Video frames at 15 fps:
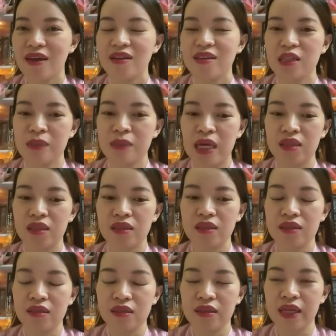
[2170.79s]
nhưng mà
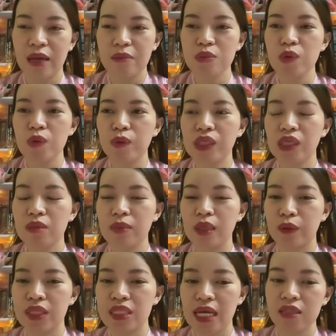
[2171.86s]
cảm xúc của nguyên khi mà nguyên trả